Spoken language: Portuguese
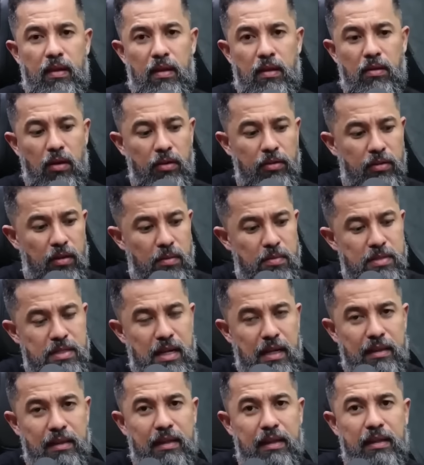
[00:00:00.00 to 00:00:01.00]
Nós estamos
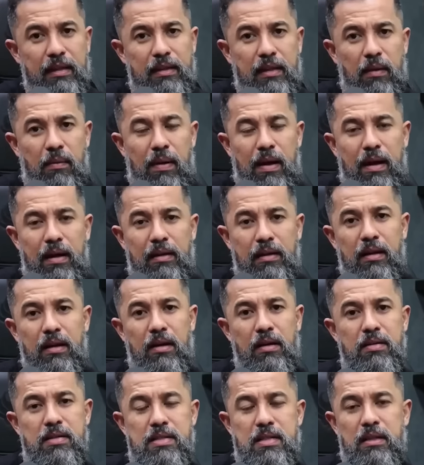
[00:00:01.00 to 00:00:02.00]
há 30, 40
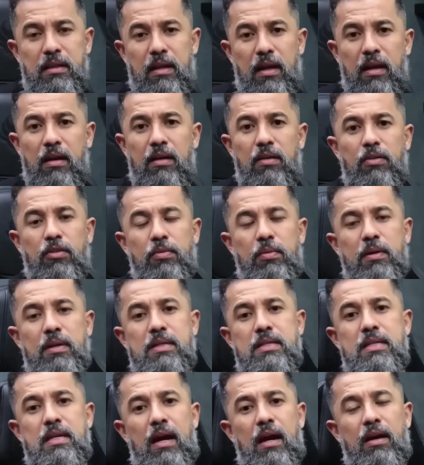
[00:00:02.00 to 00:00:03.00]
anos enterrando os
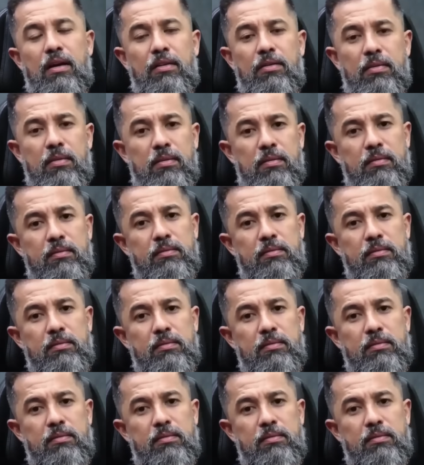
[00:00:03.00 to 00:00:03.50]
policiais.